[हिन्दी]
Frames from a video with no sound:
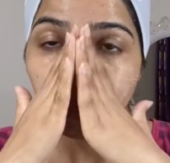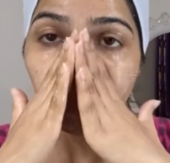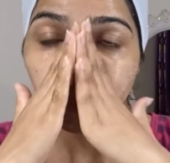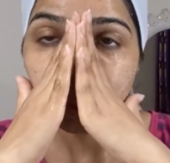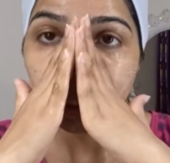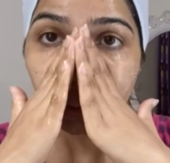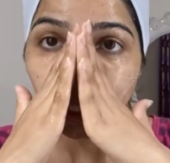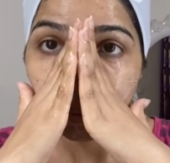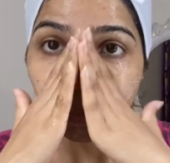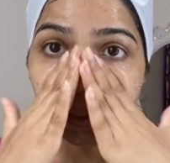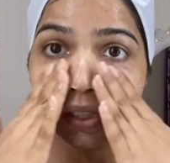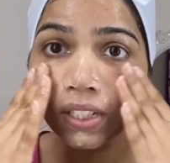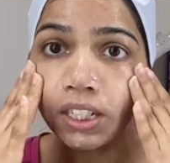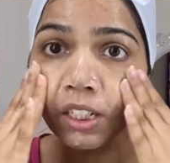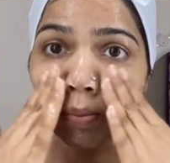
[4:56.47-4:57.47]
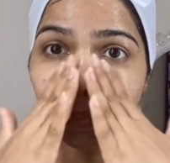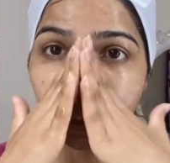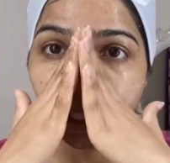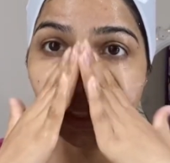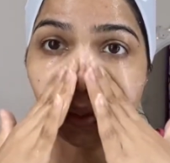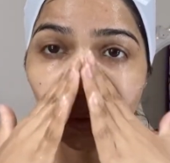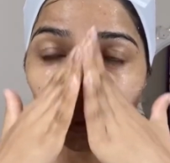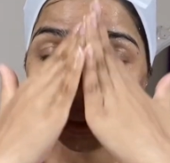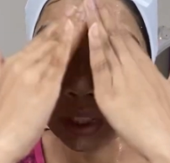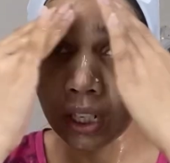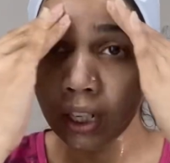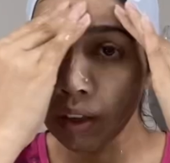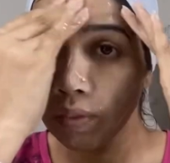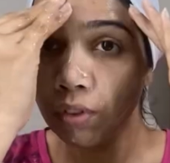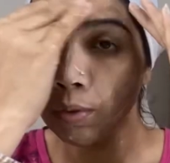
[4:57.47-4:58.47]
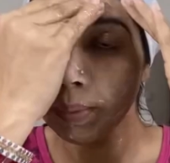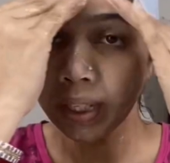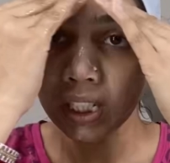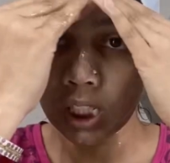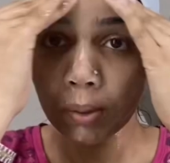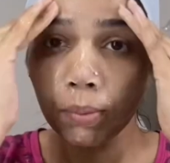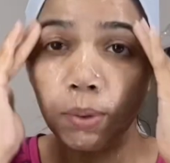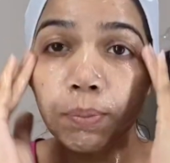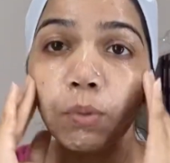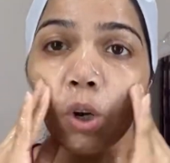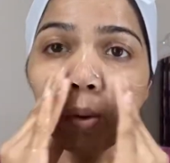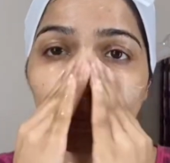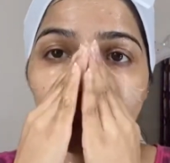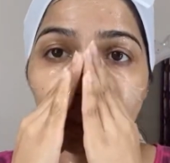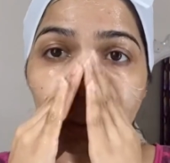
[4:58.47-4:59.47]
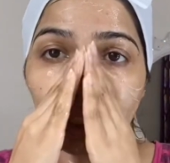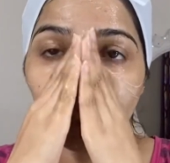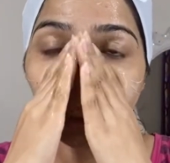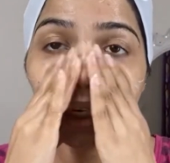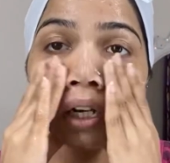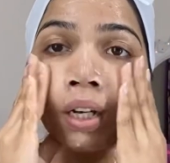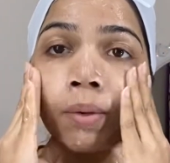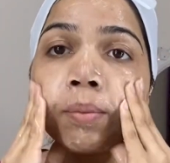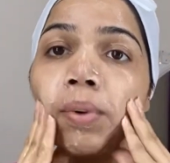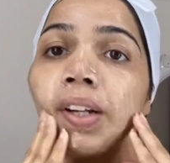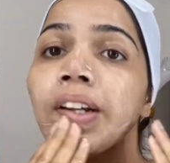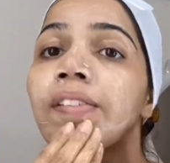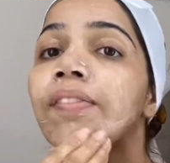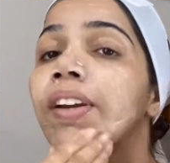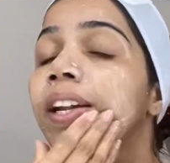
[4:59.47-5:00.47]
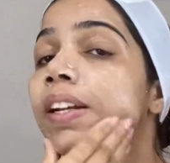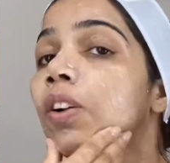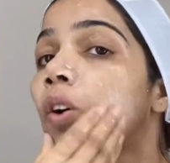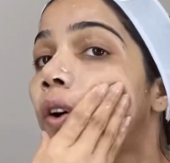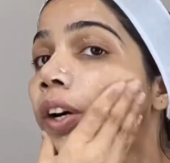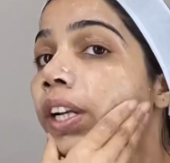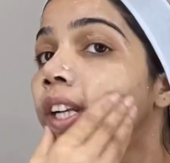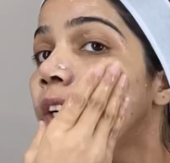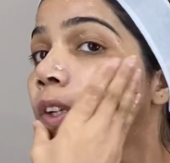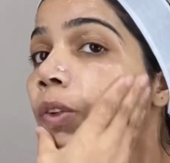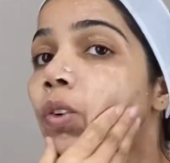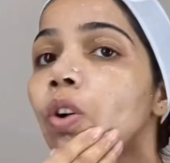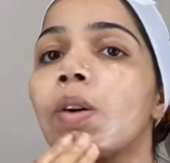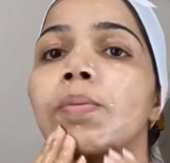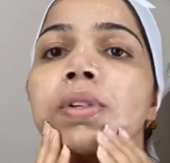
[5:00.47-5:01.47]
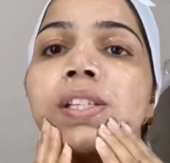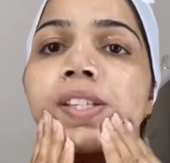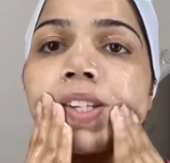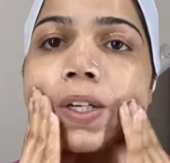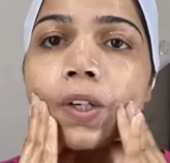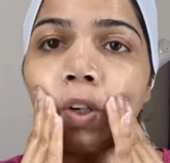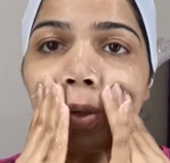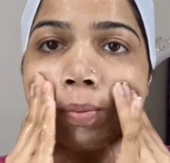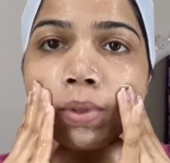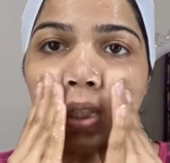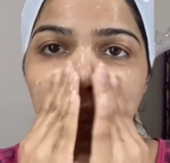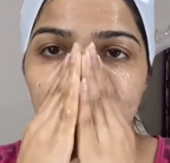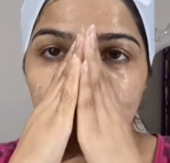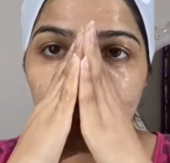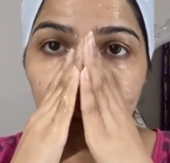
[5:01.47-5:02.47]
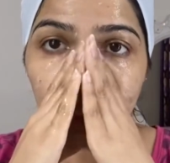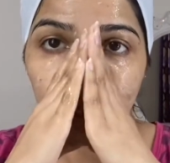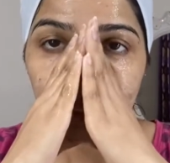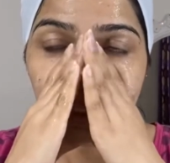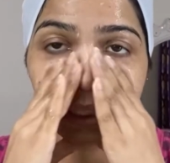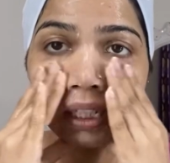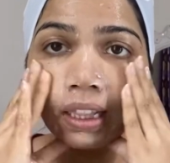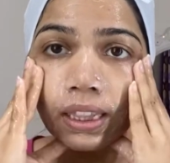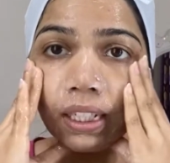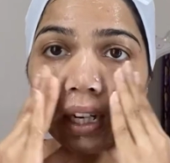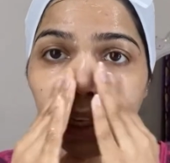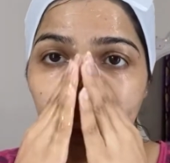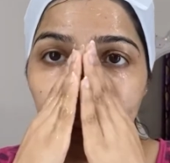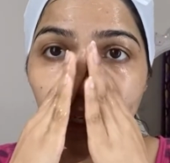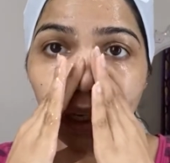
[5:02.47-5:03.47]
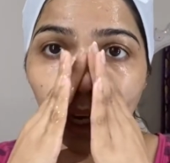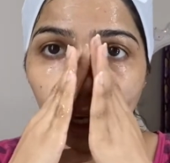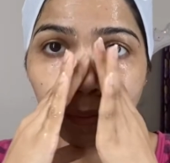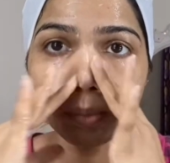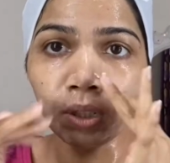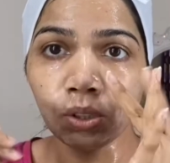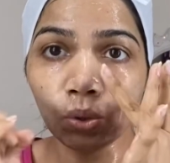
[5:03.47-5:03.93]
जितने भी जेल बेस्ड होते हैं वो मैक्सिमम नॉर्मल इनफैक्ट ऑयली टू नॉर्मल स्किन को भी चल चलता है आई I मीन mean,